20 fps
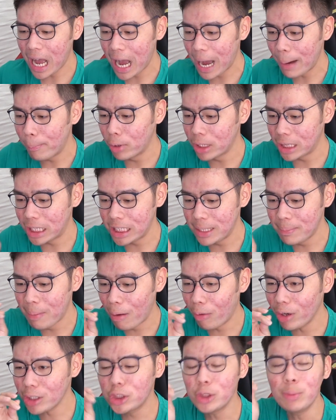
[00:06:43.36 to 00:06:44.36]
yang nggak boleh
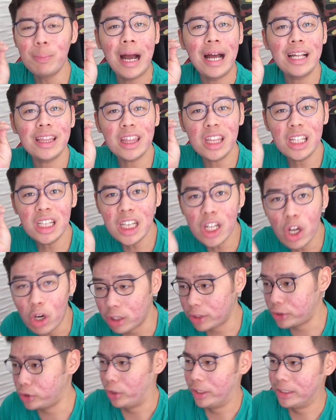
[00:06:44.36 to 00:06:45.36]
dibawa cuma
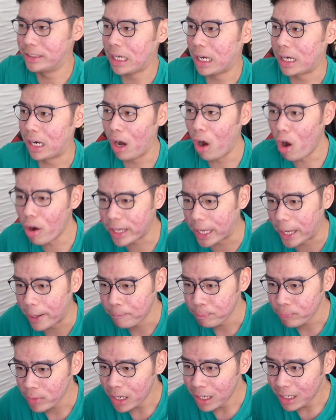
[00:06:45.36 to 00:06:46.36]
telur coy sekarang oke
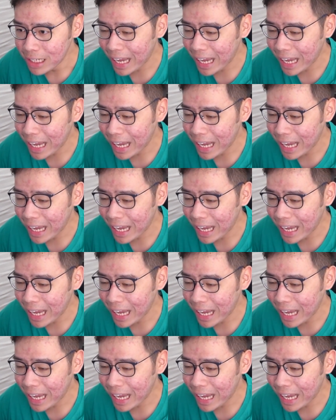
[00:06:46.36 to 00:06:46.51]
okay